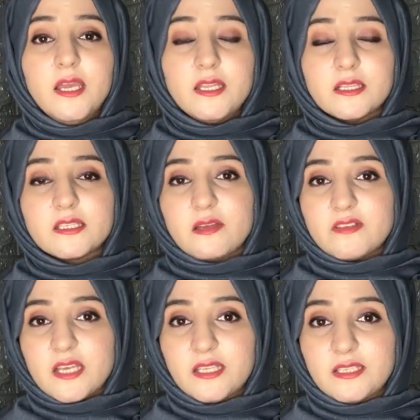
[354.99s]
इन
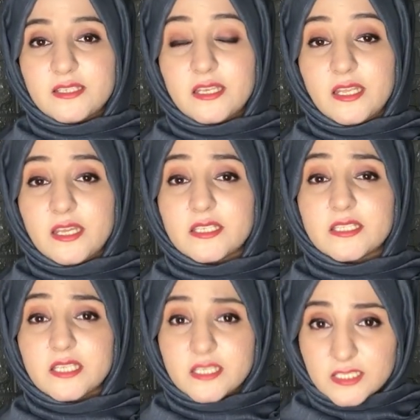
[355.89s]
दस्तावेजा के ज़रिए
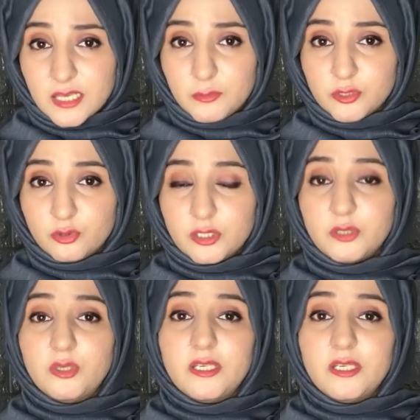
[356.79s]
सच साबित होती हुई